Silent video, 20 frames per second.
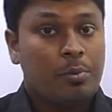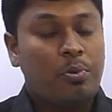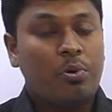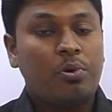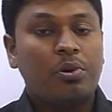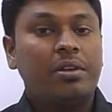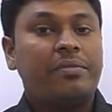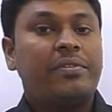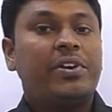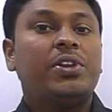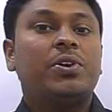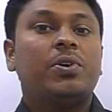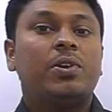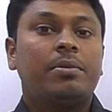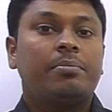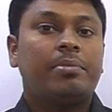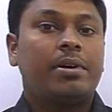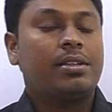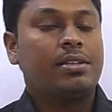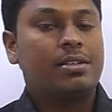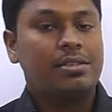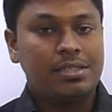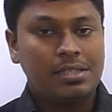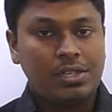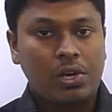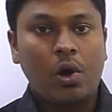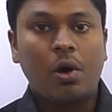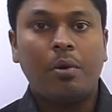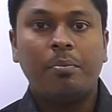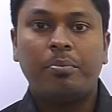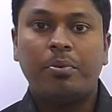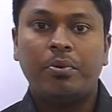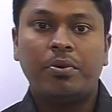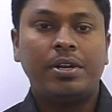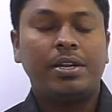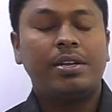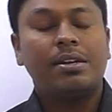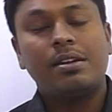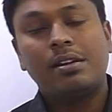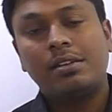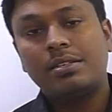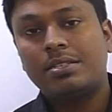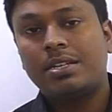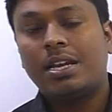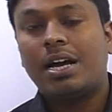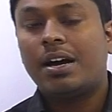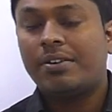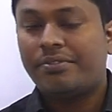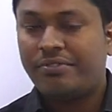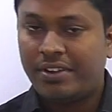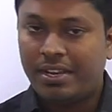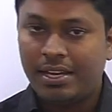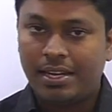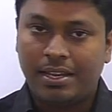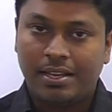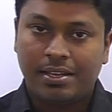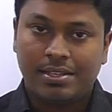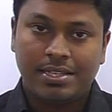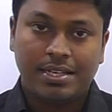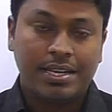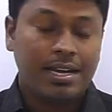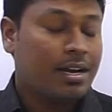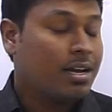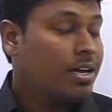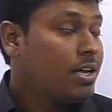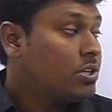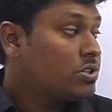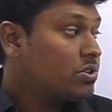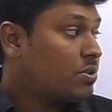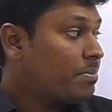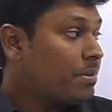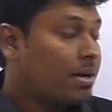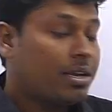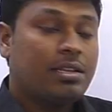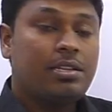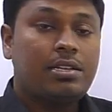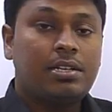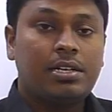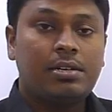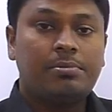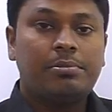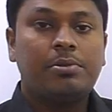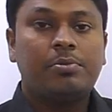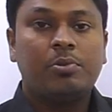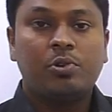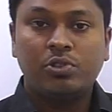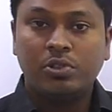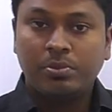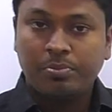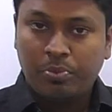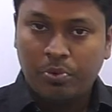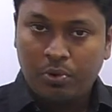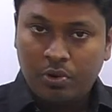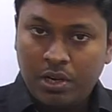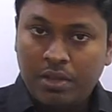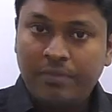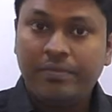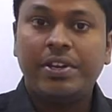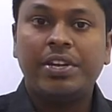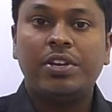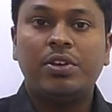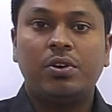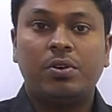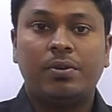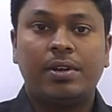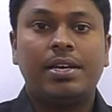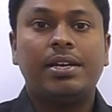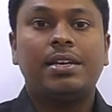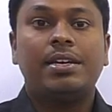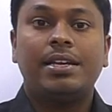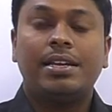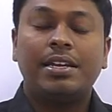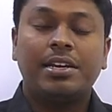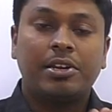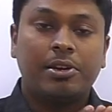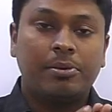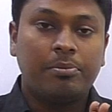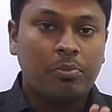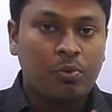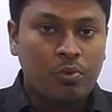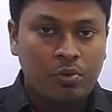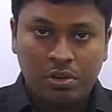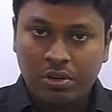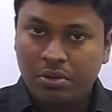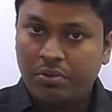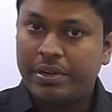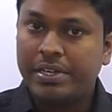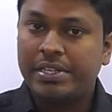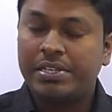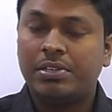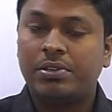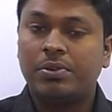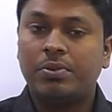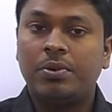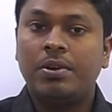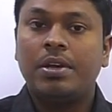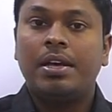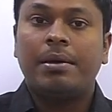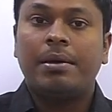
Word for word: போன வீடியோவில் பார்த்தது காம்பவுண்ட் இன்ட்ரெஸ்ட் ஆஃப் ஃபெயிலிங் சரியா ஸோ மறந்துடாமல் மொதல் போன வீடியோவில் இருக்கிற மூணு கொஷனும்